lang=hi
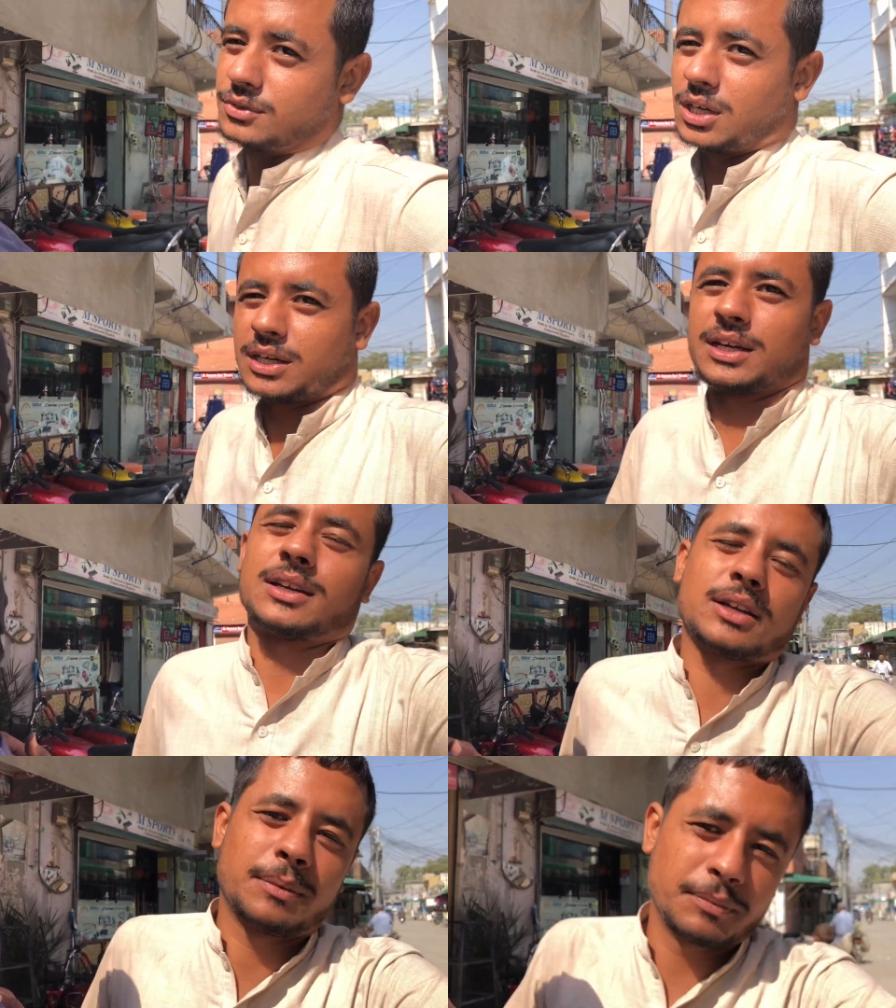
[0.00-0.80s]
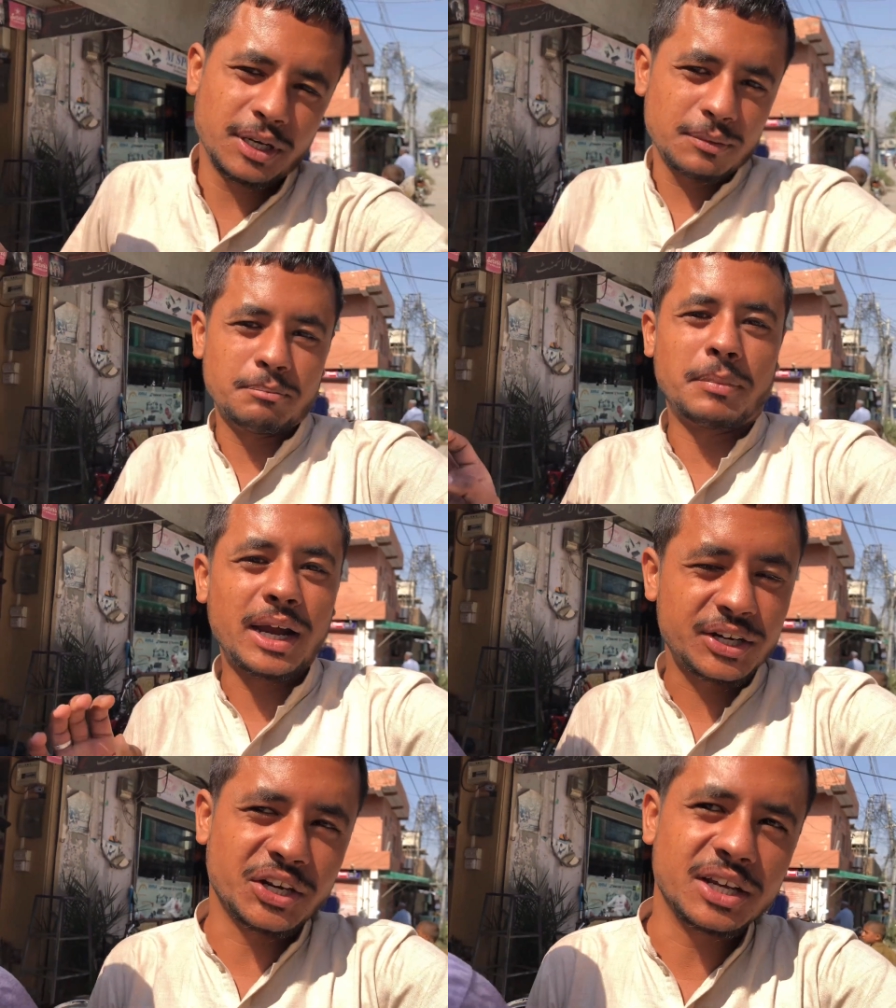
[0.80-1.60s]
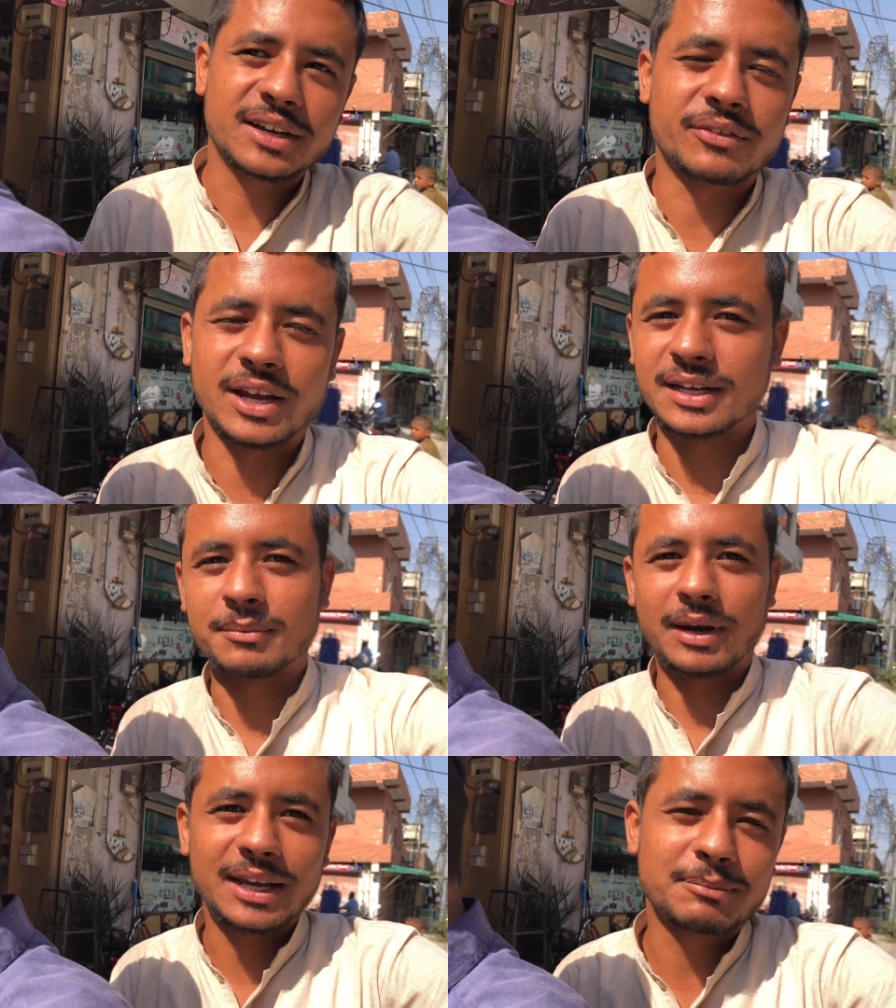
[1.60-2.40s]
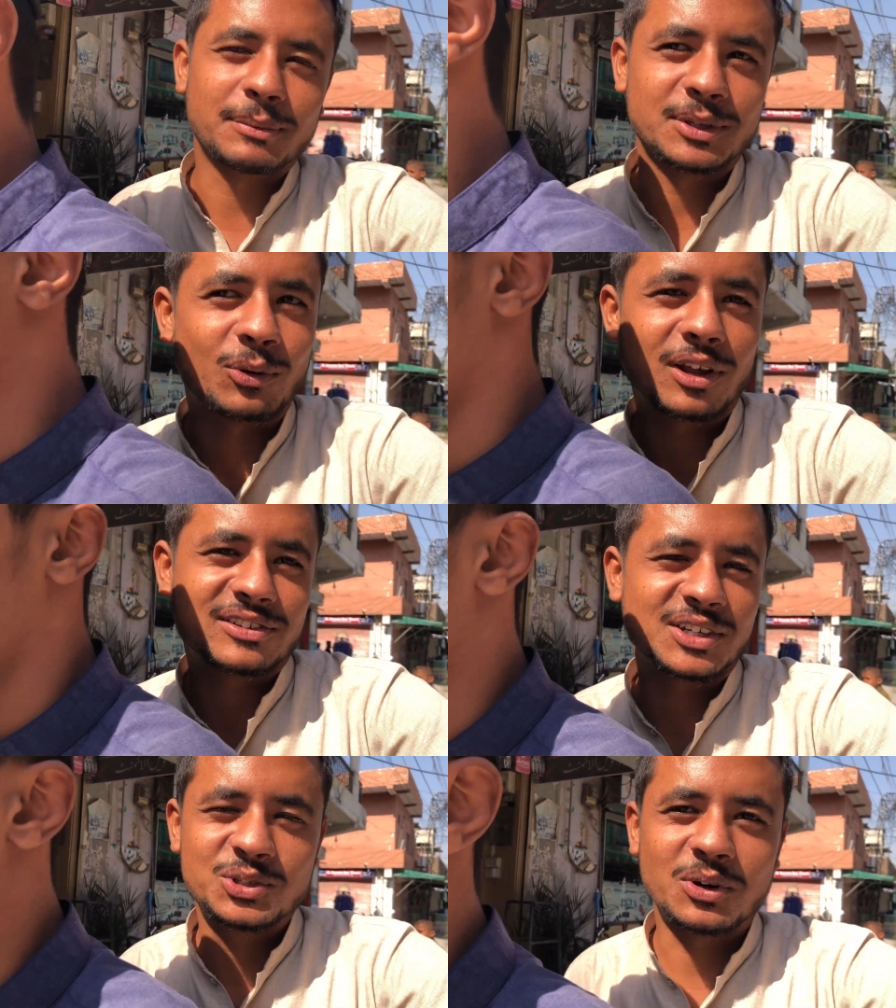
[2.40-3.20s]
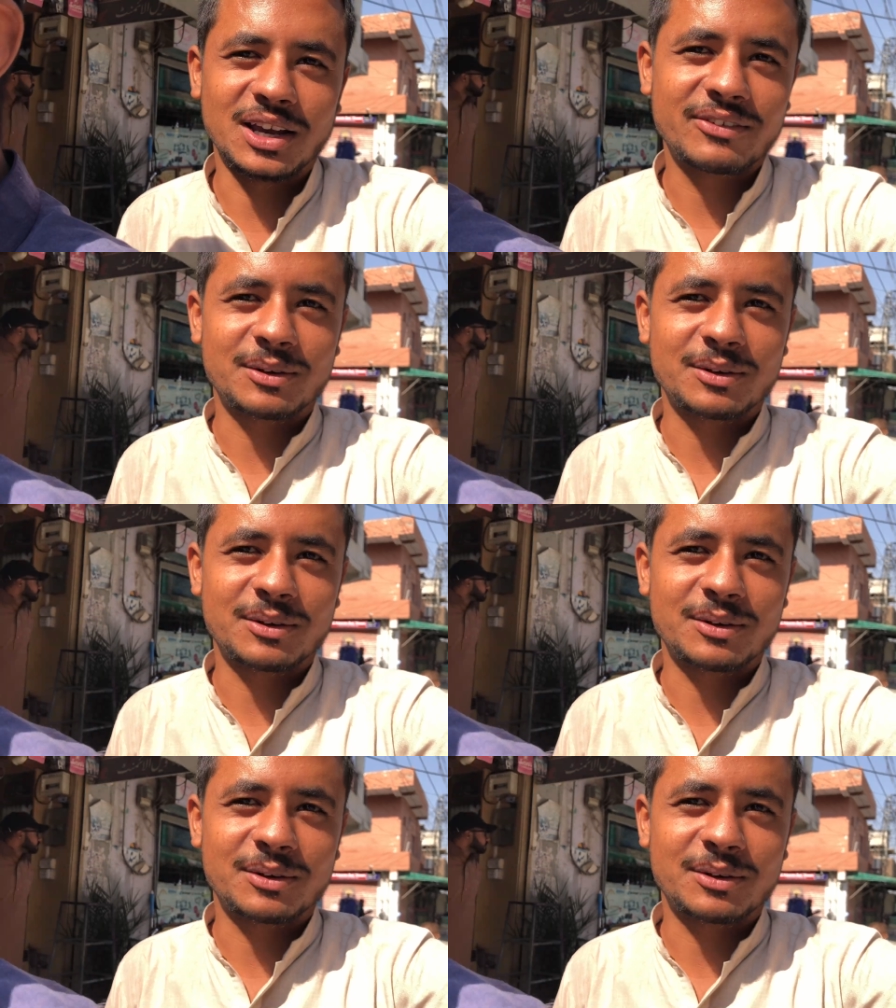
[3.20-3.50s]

जाके अपनी बाइक ठीक करवाएंगे बाइक में भी थोड़ा सा इशू आया हुआ